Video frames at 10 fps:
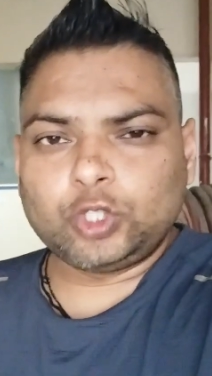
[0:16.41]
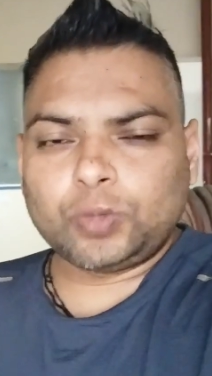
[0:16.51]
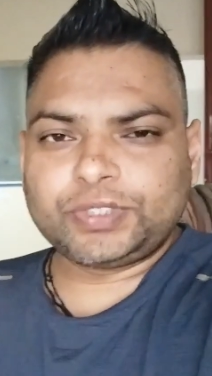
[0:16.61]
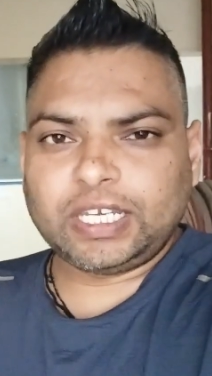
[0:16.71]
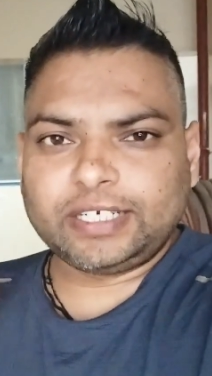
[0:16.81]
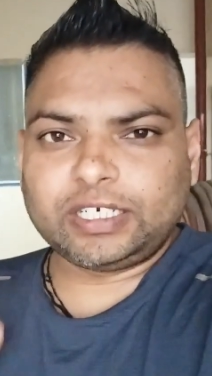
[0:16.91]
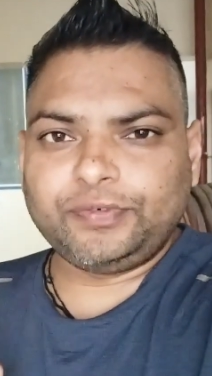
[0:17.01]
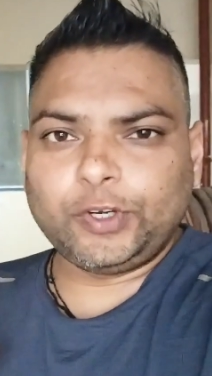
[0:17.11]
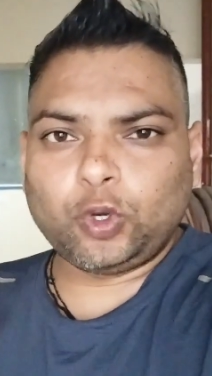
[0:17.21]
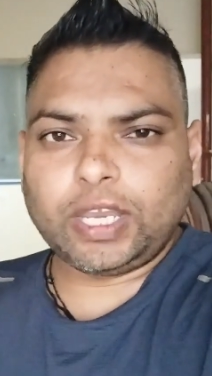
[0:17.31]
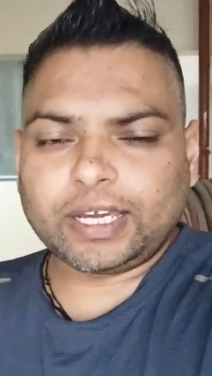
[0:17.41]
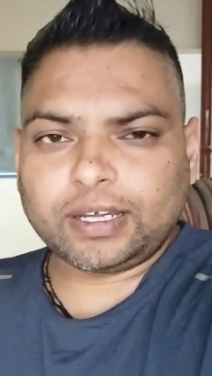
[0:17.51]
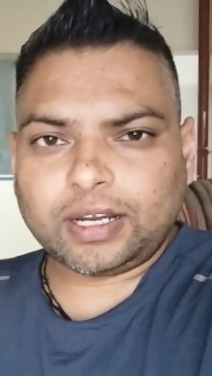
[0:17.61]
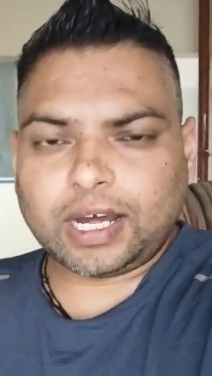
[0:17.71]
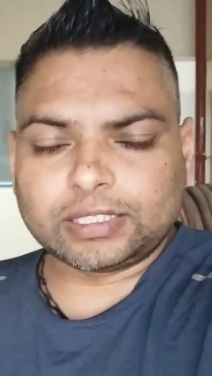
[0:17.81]
जॉब से रिलेटेड वीडियो
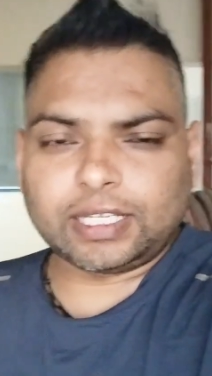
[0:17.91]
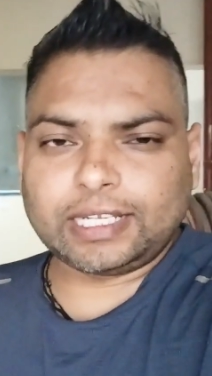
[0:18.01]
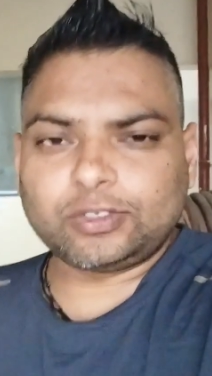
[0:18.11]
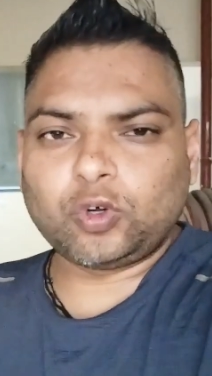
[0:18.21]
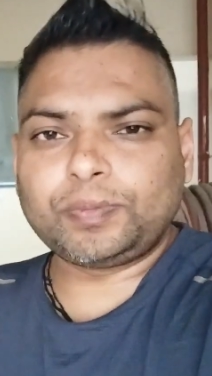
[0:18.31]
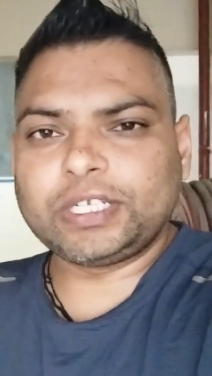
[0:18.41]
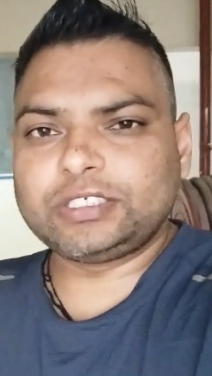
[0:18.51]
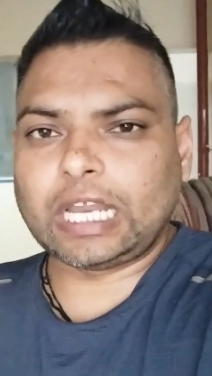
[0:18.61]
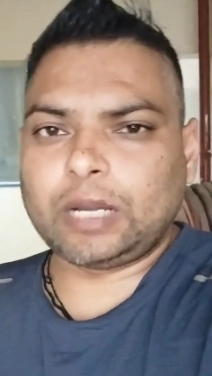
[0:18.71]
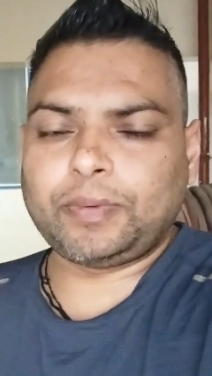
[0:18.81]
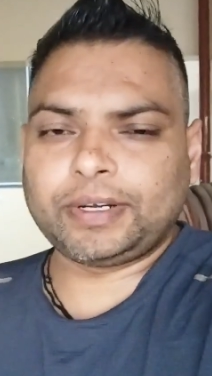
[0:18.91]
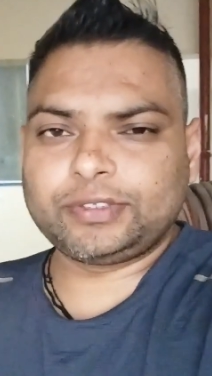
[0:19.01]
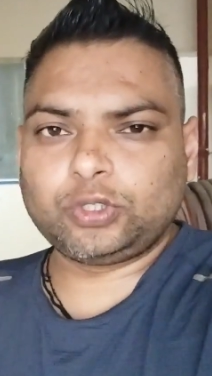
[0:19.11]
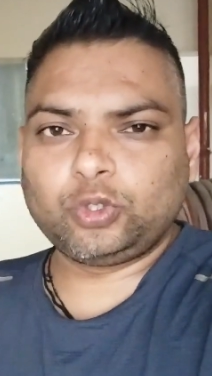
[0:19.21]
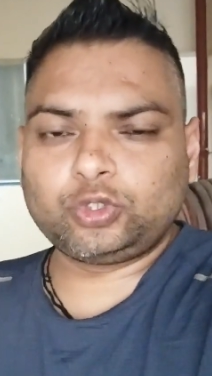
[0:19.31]
लेकर आता रहता हूँ अपने चैनल
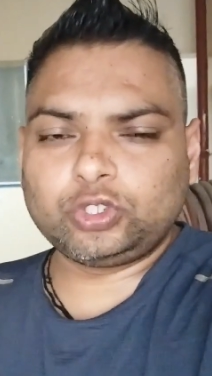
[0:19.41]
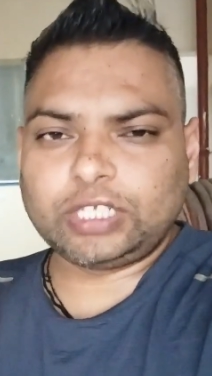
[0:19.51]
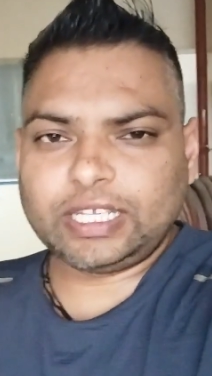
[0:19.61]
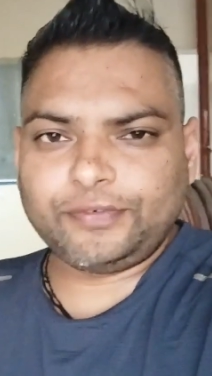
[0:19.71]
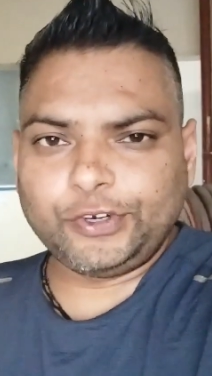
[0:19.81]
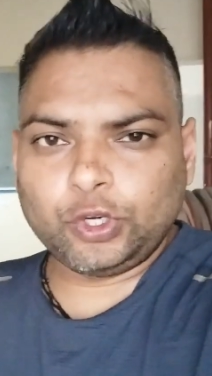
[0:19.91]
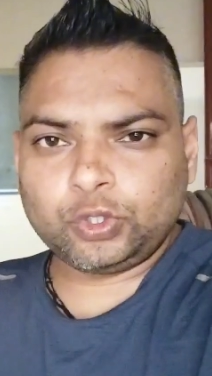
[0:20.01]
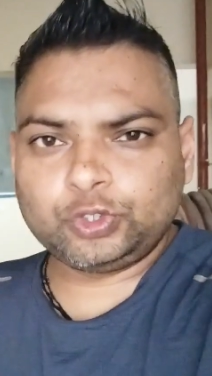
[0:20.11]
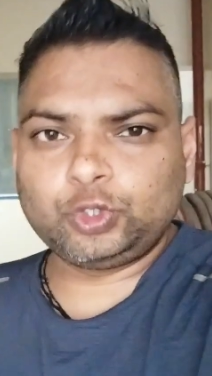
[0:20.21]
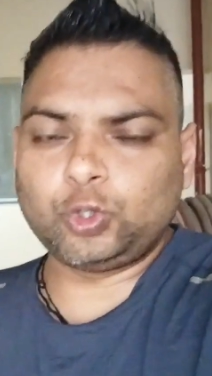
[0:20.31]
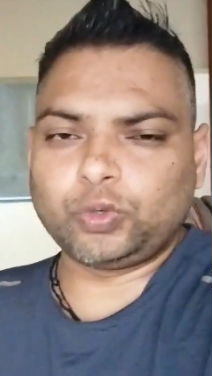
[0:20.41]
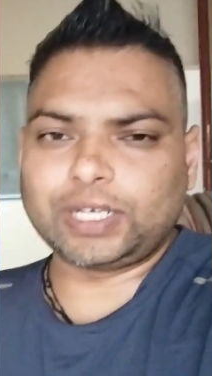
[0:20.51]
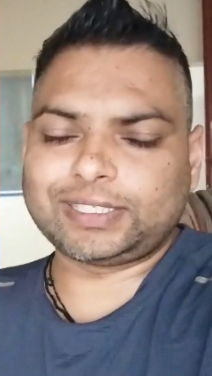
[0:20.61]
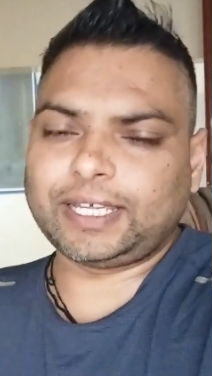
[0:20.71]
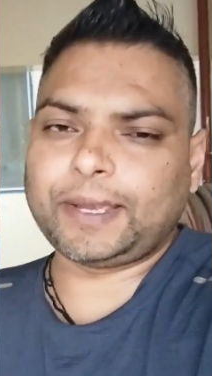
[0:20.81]
पर तो दोस्तों चलिए वीडियो शुरू
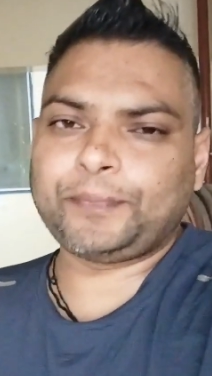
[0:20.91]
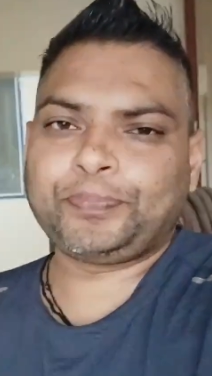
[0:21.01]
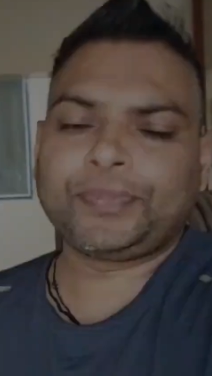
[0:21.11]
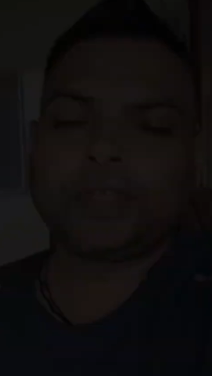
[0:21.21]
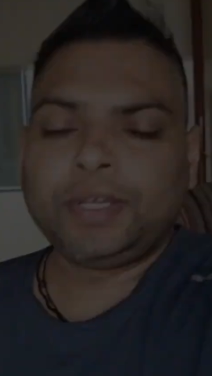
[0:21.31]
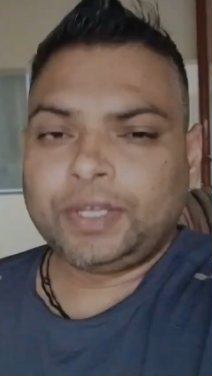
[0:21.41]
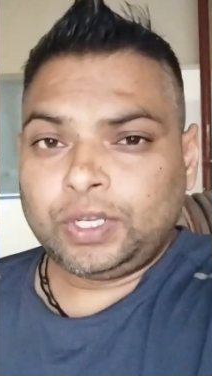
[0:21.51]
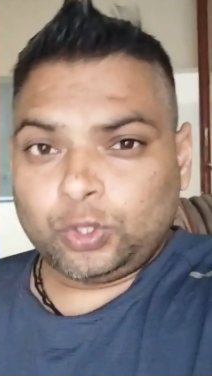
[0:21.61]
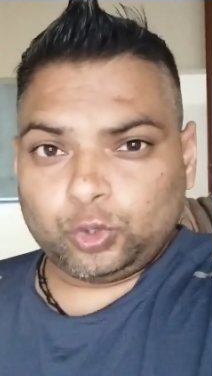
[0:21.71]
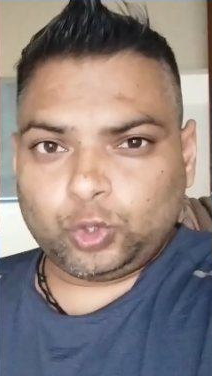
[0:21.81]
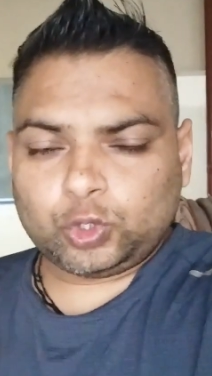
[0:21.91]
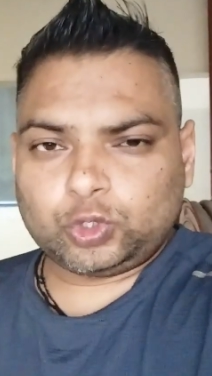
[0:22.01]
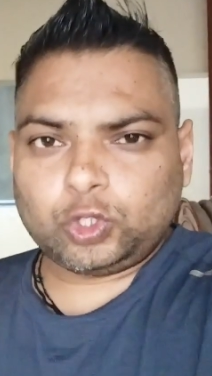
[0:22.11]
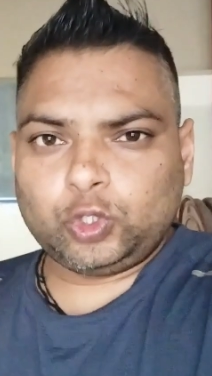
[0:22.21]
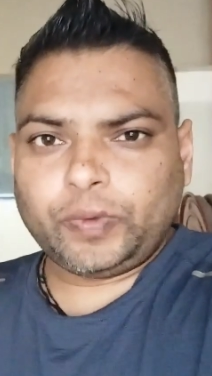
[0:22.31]
करते हैं
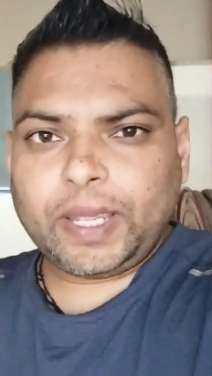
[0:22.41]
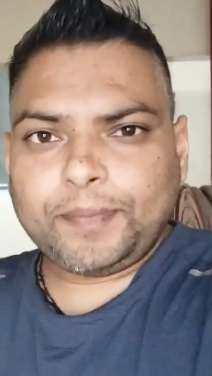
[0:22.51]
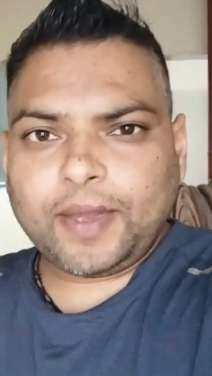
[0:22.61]
दोस्तों दुबई